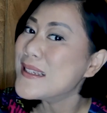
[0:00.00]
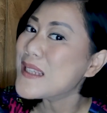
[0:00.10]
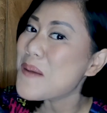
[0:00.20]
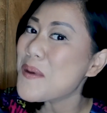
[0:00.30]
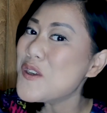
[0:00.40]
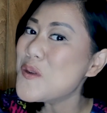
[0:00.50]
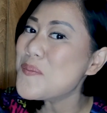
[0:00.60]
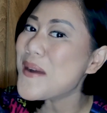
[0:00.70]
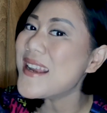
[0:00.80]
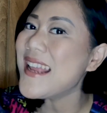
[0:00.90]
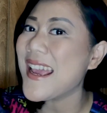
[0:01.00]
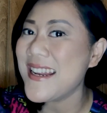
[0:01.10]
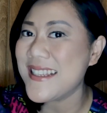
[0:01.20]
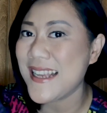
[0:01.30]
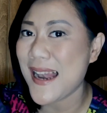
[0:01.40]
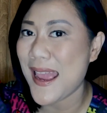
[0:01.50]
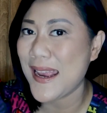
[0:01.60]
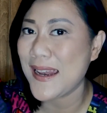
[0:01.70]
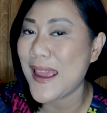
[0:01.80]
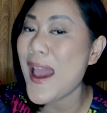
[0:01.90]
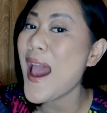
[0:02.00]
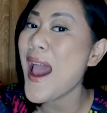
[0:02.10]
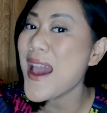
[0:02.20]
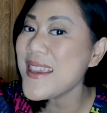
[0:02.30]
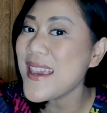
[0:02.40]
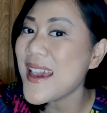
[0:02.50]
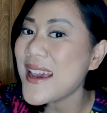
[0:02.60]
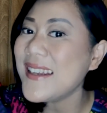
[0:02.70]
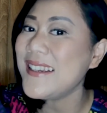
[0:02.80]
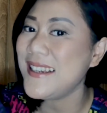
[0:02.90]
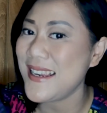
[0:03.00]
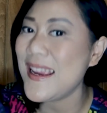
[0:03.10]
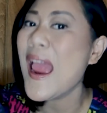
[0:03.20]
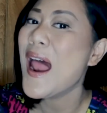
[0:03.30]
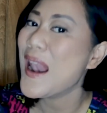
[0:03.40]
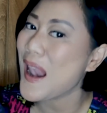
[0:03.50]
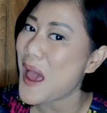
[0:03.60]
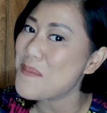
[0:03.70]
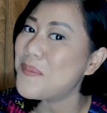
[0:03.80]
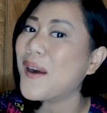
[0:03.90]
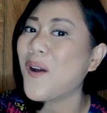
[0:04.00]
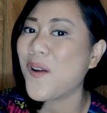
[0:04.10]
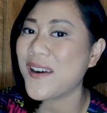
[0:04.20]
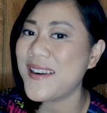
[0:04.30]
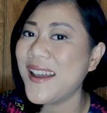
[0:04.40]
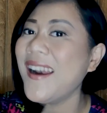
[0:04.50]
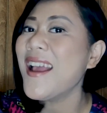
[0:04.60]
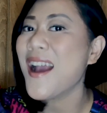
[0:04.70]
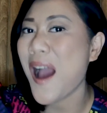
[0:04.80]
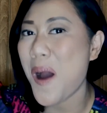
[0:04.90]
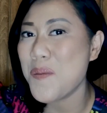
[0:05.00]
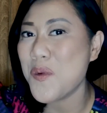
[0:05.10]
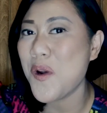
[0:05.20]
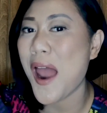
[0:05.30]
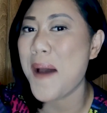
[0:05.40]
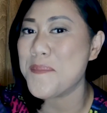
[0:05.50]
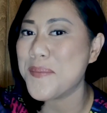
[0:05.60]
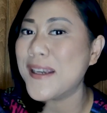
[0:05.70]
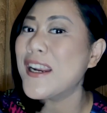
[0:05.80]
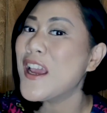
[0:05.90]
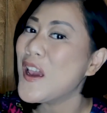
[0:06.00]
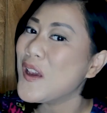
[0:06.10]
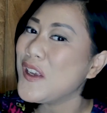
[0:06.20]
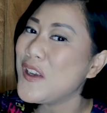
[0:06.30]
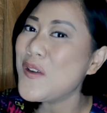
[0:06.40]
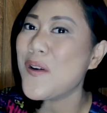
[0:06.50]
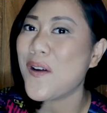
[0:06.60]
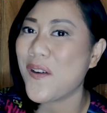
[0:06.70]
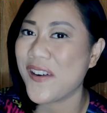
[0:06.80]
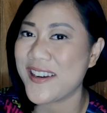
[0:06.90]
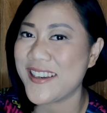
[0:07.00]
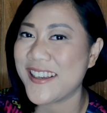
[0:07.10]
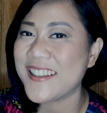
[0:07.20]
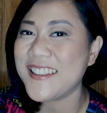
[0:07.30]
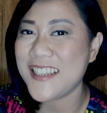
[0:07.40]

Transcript: sampai jumpa di edisi lainnya hanya di Laper Order, Kamu Laper, You Order.